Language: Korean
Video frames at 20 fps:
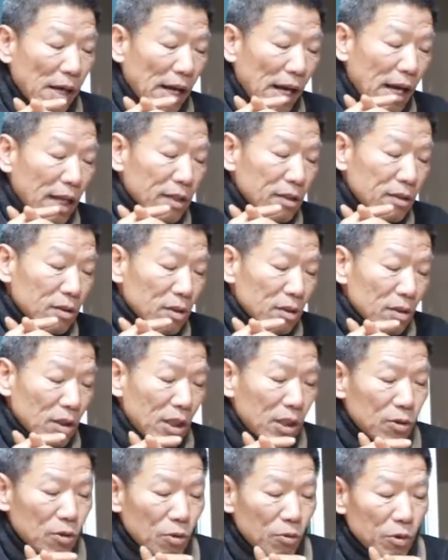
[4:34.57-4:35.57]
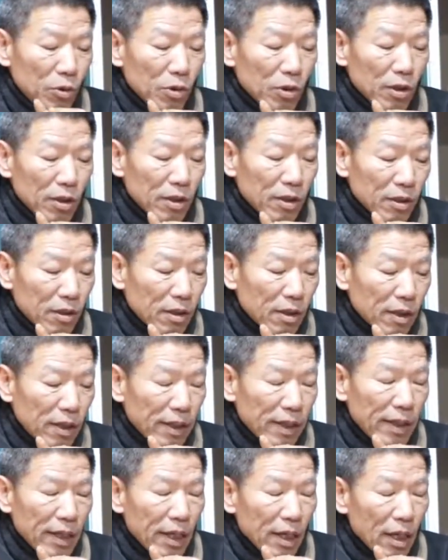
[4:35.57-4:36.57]
하는 기초의원들을
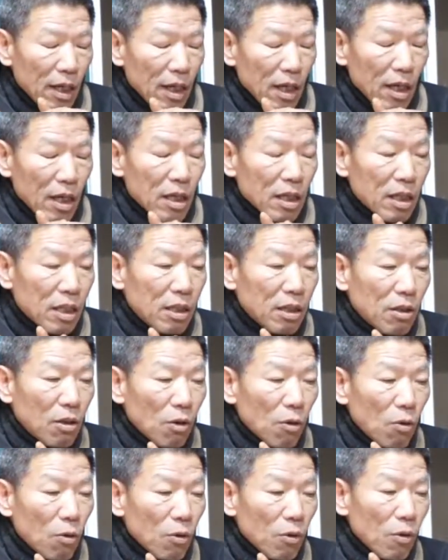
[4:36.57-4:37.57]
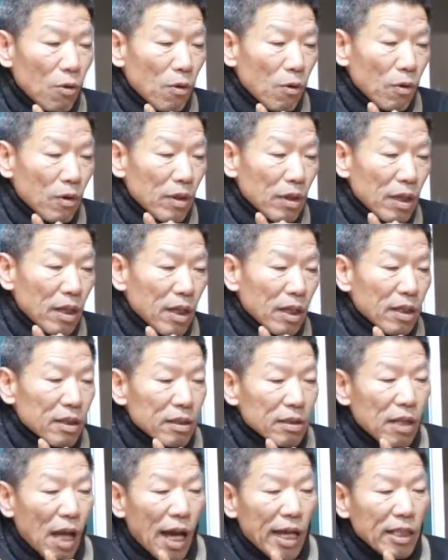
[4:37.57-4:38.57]
그걸로 이렇게
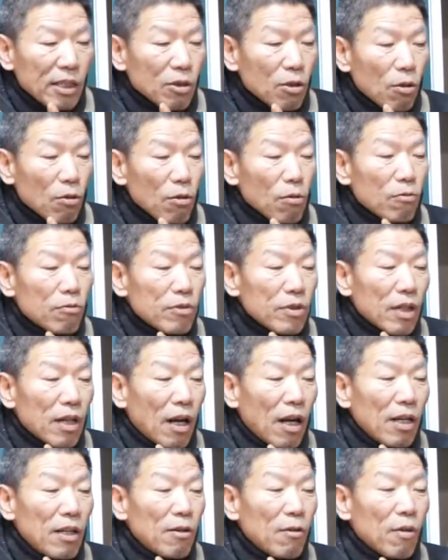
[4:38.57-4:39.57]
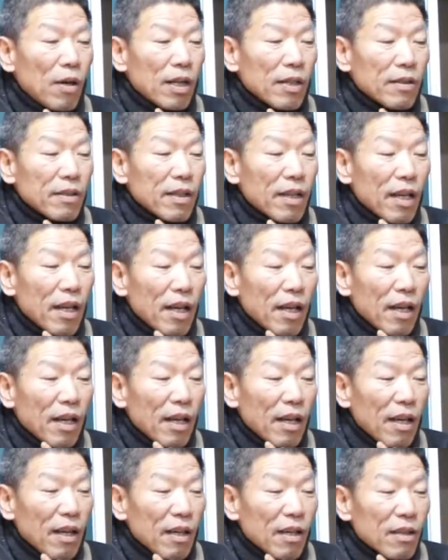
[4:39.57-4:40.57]
사인 선거구제를 하려고 하는데
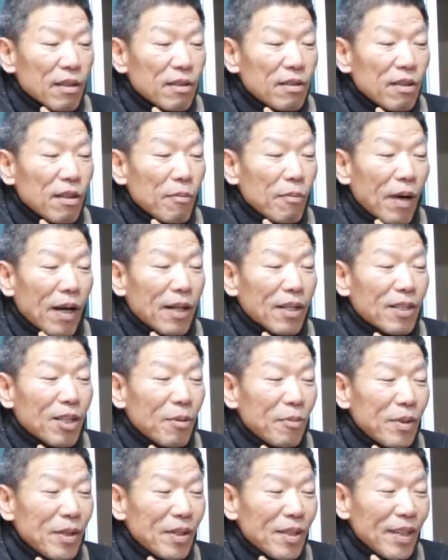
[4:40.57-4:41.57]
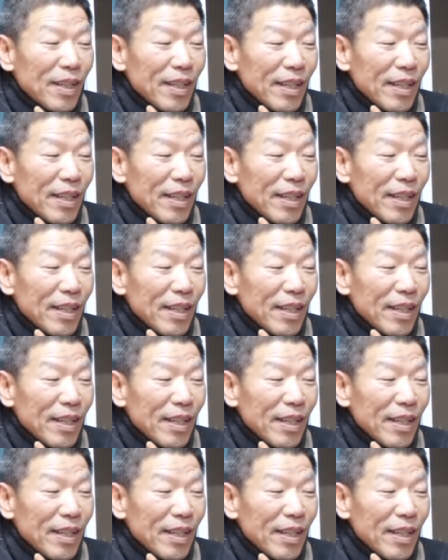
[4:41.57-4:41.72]
그게 말하자면